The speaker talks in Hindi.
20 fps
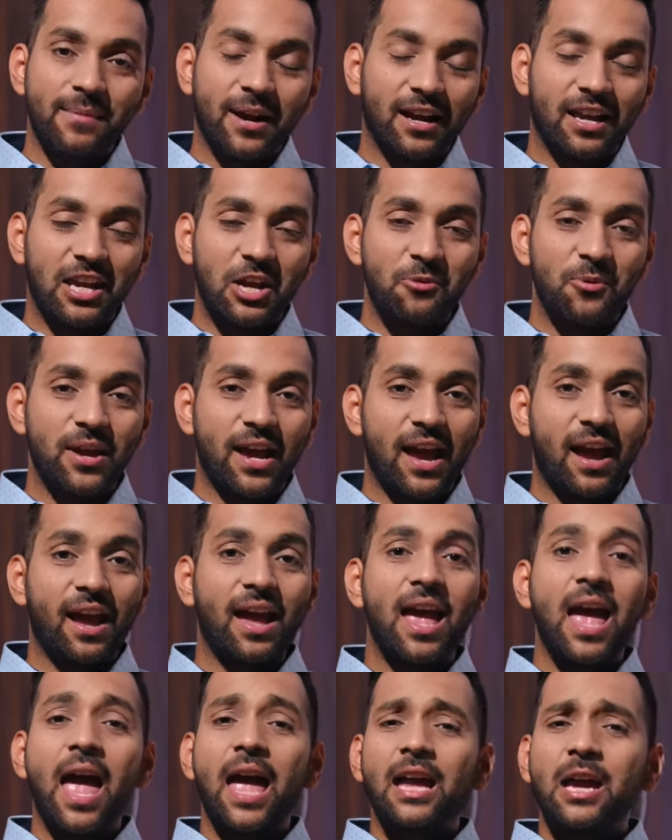रखी हुई है
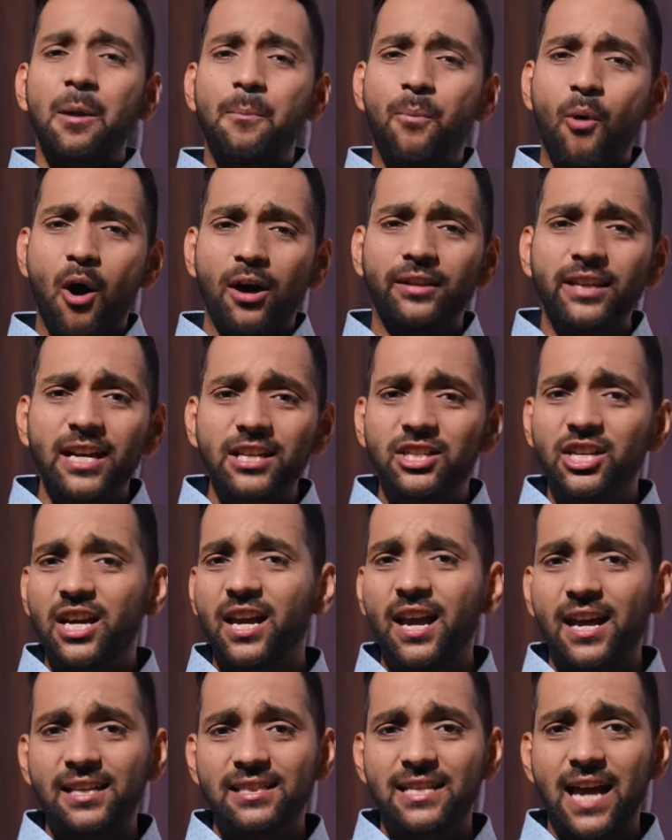ये बहुत ही अच्छी
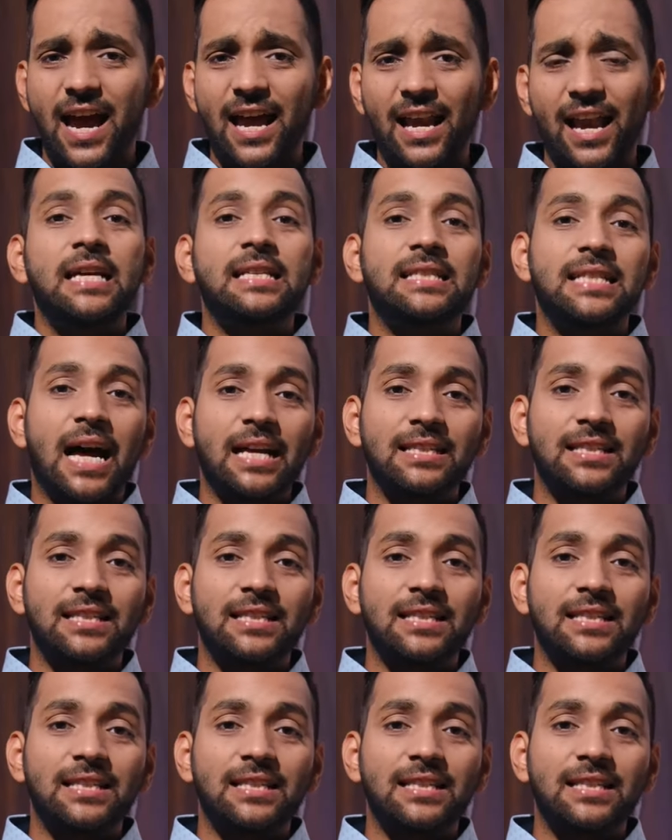हेयर स्टाइल है साथ